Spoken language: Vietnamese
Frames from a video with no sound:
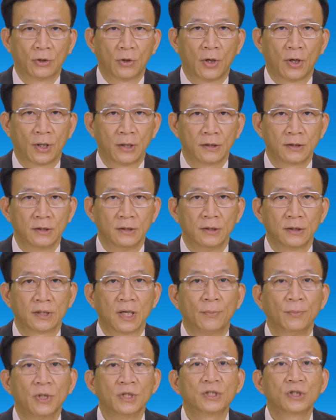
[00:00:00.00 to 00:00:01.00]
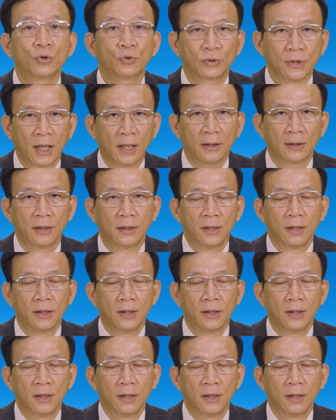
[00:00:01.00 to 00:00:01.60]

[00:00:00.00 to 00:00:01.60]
tỏ cái sự cảm ơn sâu sắc